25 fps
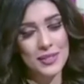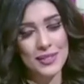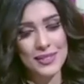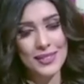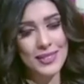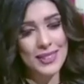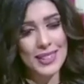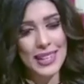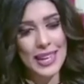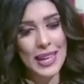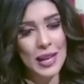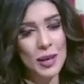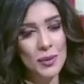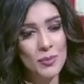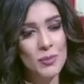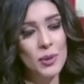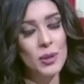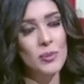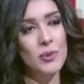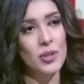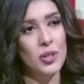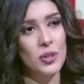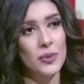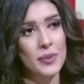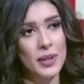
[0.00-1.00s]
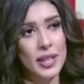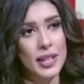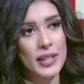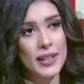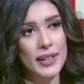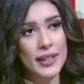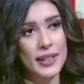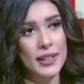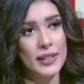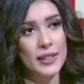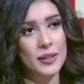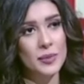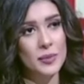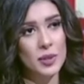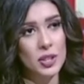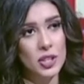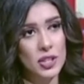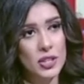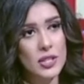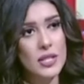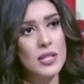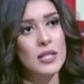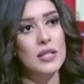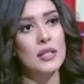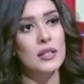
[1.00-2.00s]
من اهم البرامج اللي كانت
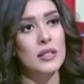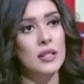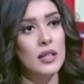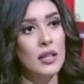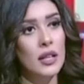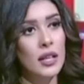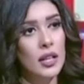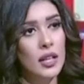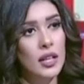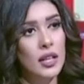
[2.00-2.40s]
بتاثر عزه